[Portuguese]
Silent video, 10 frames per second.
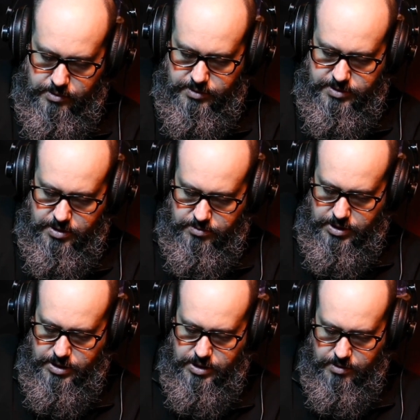Senão
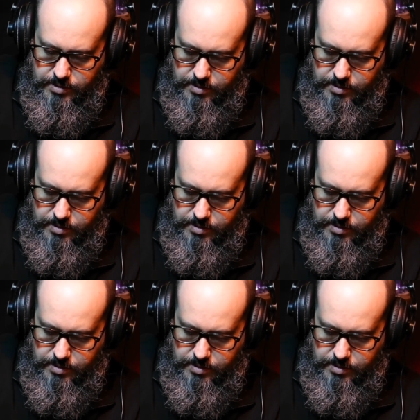tem que...